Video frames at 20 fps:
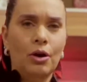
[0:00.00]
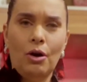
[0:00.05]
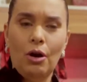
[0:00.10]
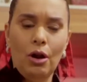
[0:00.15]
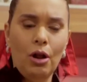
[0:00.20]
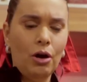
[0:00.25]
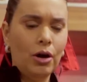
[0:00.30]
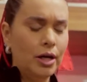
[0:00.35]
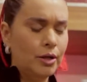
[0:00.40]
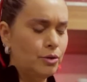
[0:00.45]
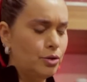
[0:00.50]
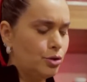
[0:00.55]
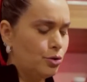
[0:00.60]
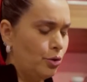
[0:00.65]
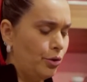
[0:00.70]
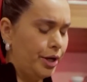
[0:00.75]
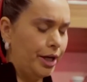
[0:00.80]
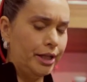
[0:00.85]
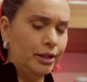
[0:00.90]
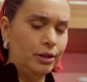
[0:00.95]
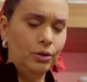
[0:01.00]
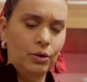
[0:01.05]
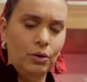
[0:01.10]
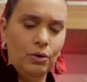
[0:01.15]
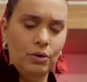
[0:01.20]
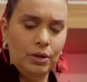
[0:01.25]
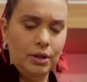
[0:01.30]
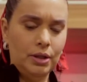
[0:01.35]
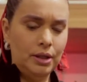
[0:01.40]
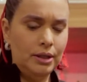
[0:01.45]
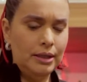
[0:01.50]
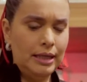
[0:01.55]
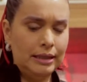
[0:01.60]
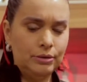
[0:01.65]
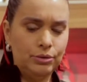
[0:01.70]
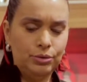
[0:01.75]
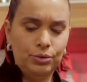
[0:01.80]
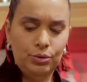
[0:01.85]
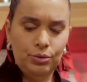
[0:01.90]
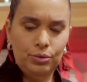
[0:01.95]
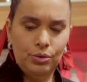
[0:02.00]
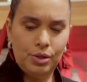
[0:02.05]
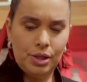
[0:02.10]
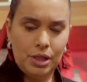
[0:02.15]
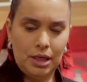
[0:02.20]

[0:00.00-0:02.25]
coloca no escorredor que dá tudo